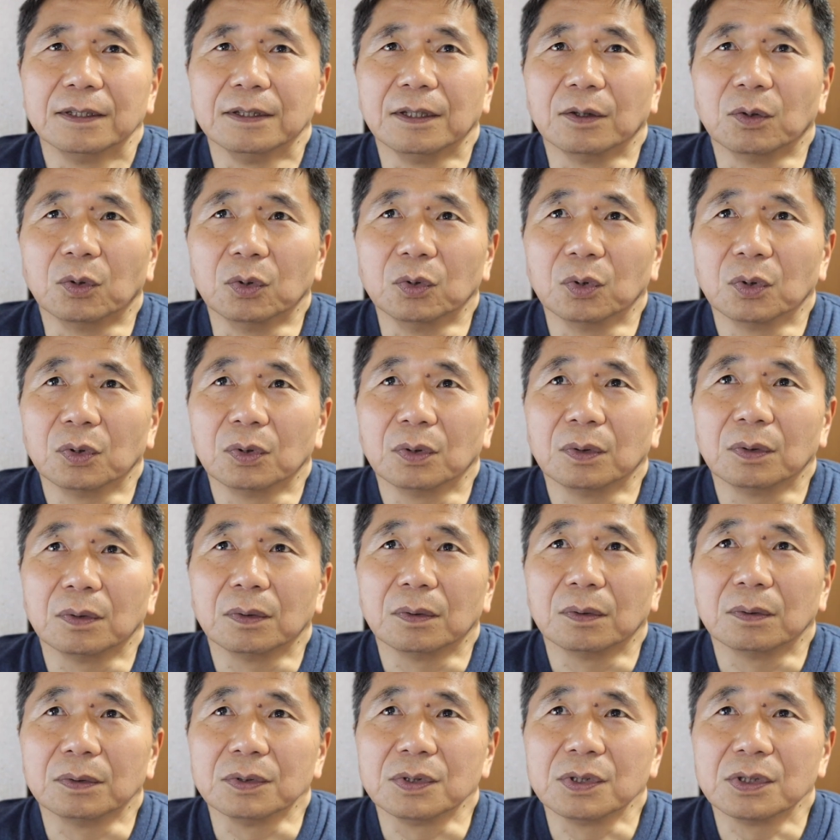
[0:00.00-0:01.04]
でこ
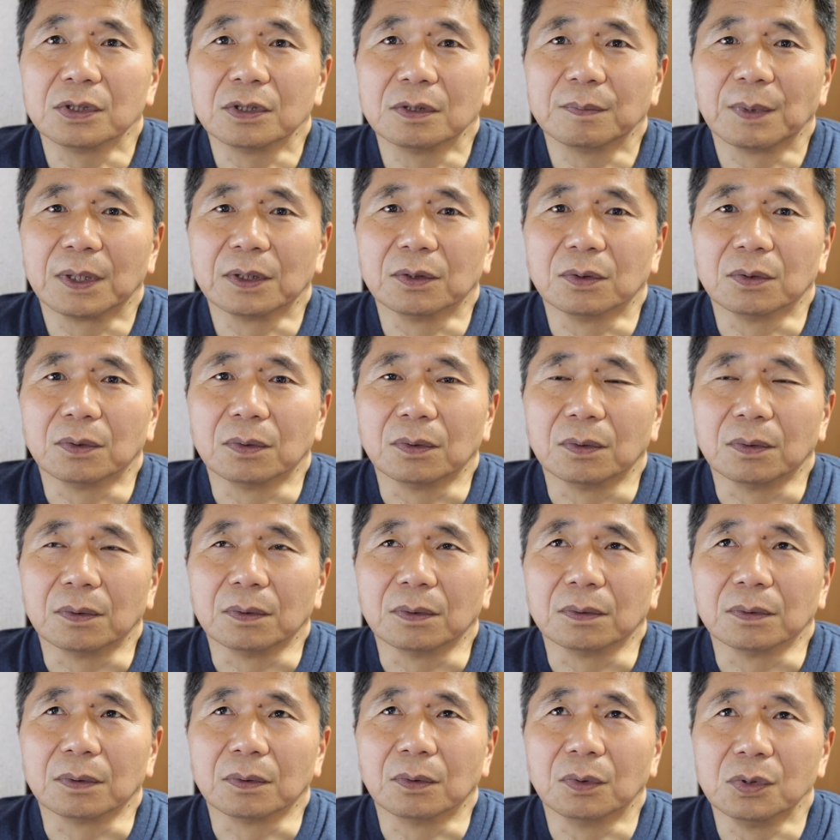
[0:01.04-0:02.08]
のシグマの
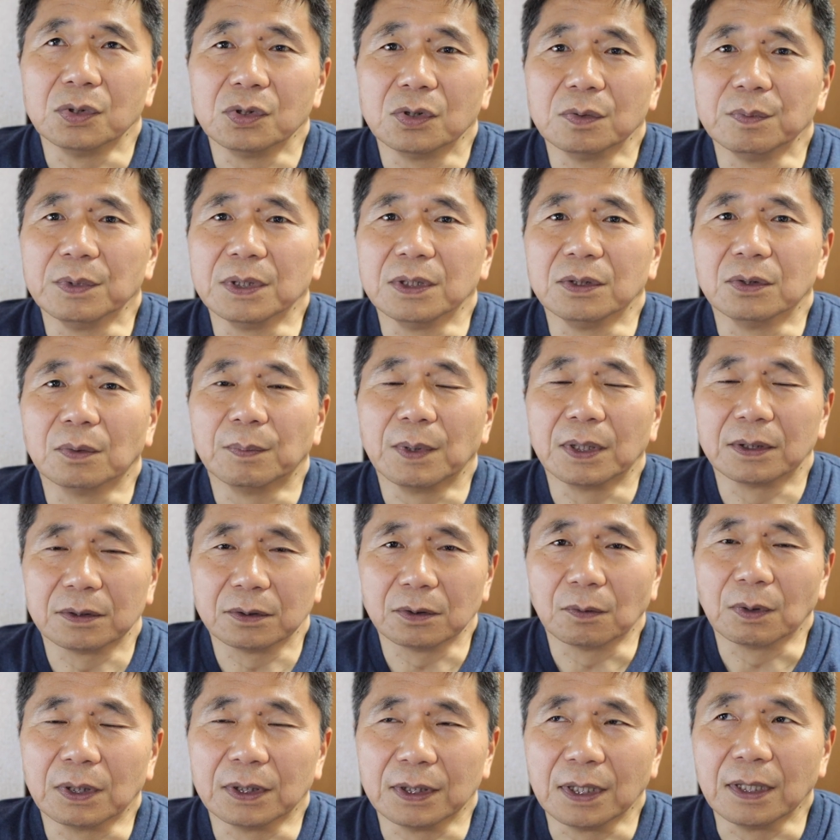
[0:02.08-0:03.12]
50mm の
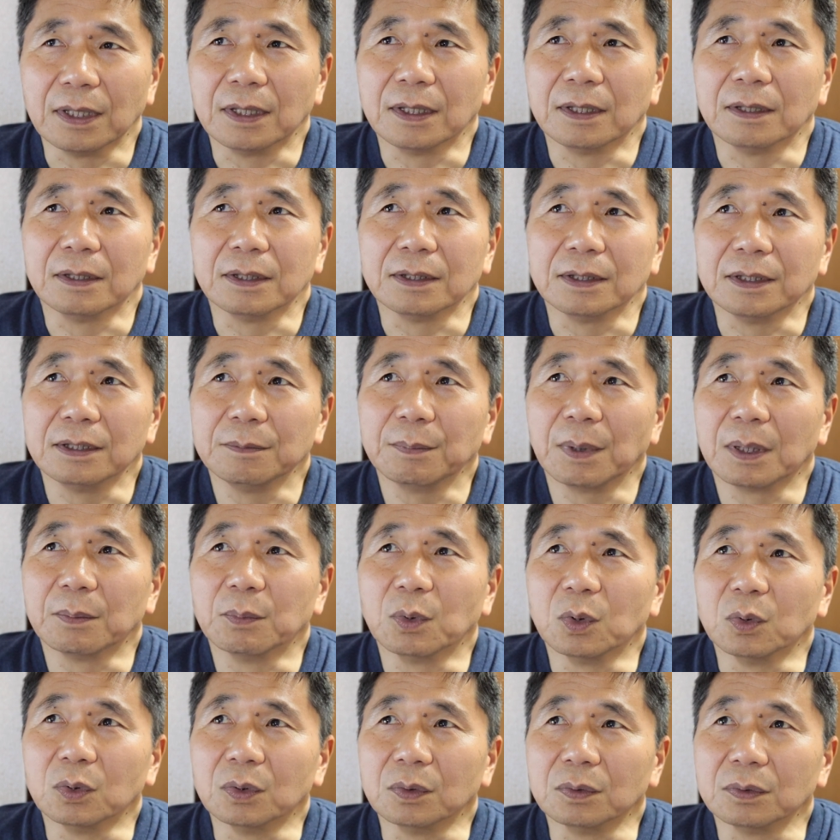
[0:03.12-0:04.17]
マクはね今
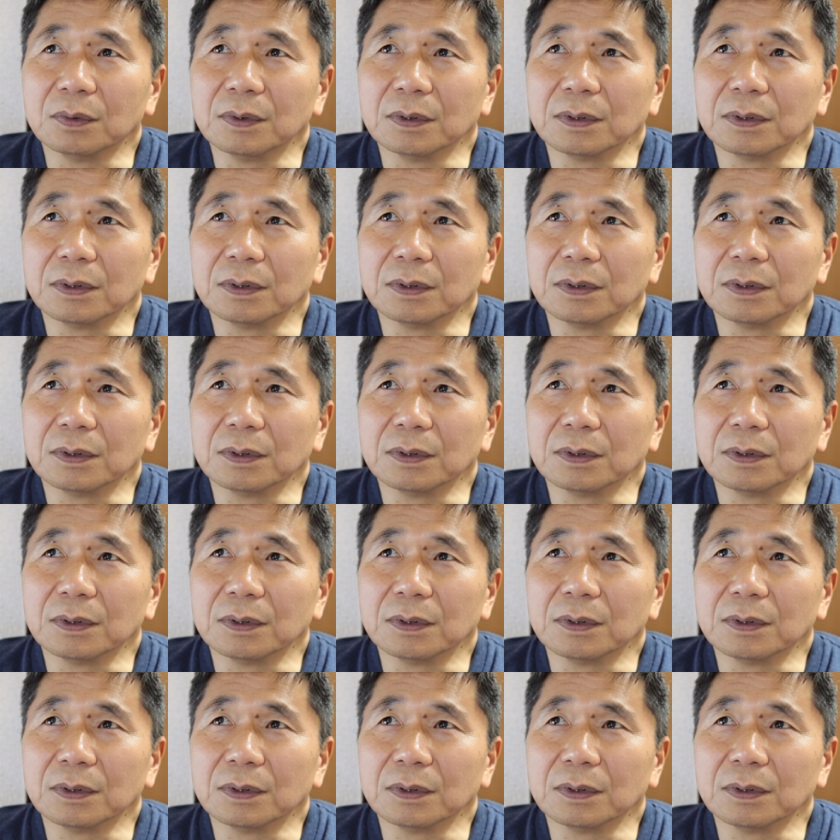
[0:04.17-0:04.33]
もう